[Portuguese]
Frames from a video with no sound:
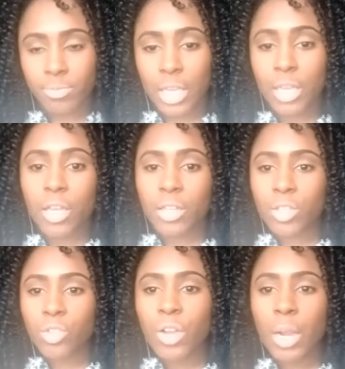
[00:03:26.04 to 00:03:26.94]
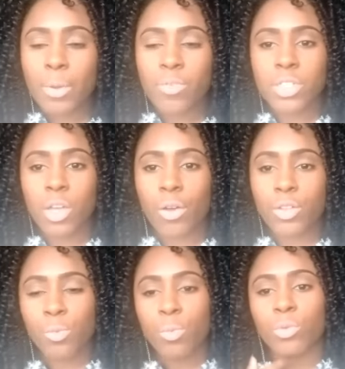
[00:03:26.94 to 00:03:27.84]
Deixa eu falar pra você agora sobre uma
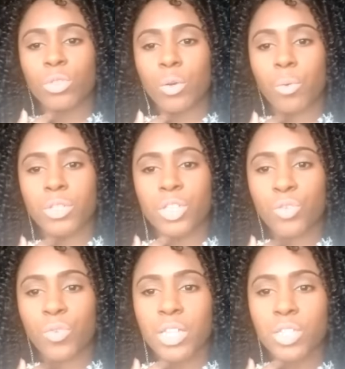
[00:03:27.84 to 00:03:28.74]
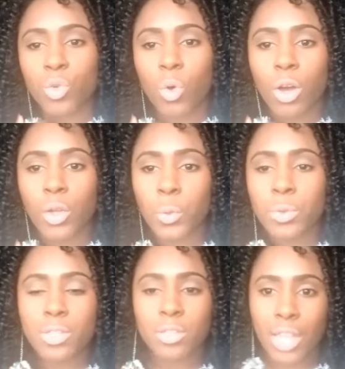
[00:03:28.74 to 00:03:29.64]
outra coisa, a diferença de orgânico e
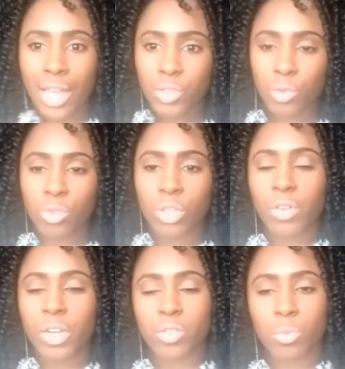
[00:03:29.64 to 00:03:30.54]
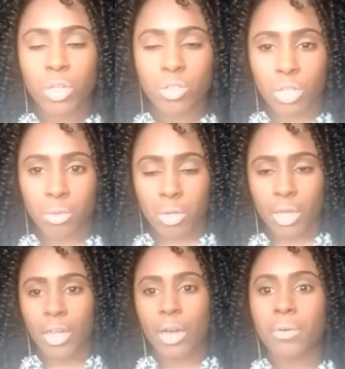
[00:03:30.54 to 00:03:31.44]
sintético. Eu já falei sobre isso aqui no
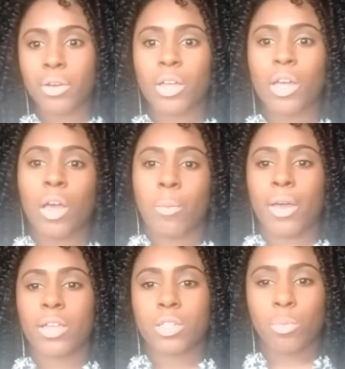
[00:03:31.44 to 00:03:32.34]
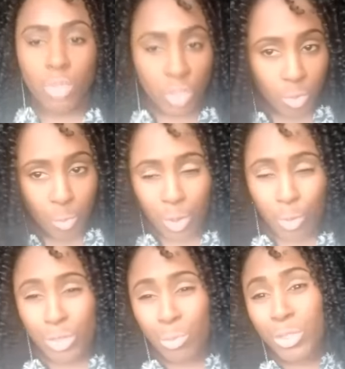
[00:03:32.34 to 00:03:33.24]
canal, mas se muita gente me pergunta,
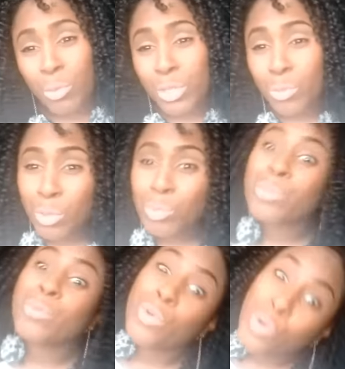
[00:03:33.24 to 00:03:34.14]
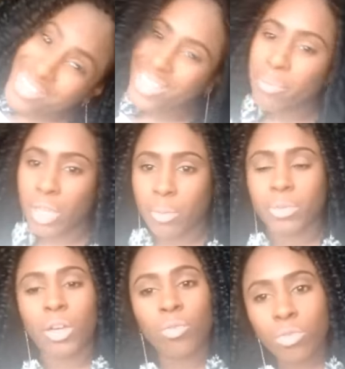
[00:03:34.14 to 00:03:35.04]
muita, muita, muita, muita mesmo. Então,
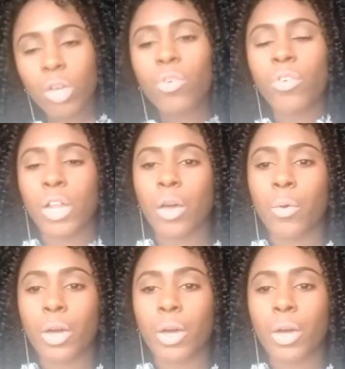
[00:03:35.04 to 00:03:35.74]
eu vou falar agora.